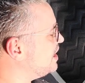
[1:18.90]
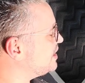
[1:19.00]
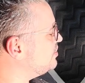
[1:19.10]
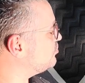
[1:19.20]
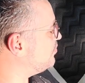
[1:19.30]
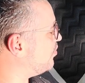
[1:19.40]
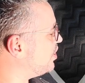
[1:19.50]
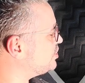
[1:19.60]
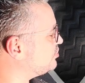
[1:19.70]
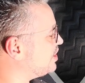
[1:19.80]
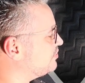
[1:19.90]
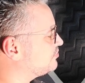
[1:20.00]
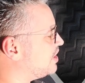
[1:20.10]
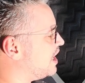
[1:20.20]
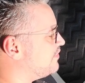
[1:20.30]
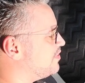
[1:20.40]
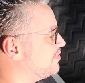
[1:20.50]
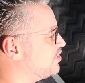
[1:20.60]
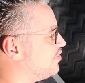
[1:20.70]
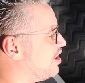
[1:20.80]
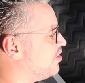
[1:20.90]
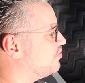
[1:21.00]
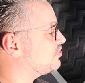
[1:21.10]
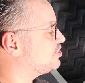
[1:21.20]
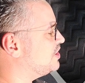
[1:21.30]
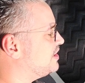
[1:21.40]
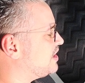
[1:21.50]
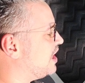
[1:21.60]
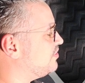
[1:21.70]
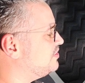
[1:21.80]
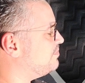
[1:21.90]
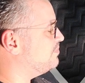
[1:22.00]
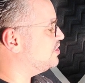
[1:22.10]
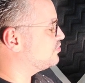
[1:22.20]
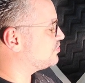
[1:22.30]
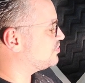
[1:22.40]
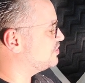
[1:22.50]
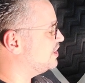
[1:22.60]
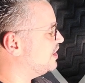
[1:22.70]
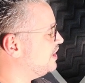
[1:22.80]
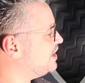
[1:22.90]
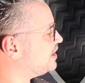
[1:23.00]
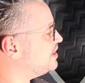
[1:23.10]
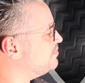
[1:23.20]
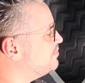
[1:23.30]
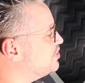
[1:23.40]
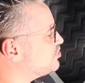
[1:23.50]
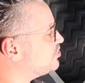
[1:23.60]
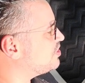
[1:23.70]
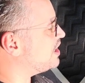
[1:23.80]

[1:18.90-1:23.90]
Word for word: E aqui em suporte eu tenho driver, manual, utilitários e BIOS. E aqui em BIOS eu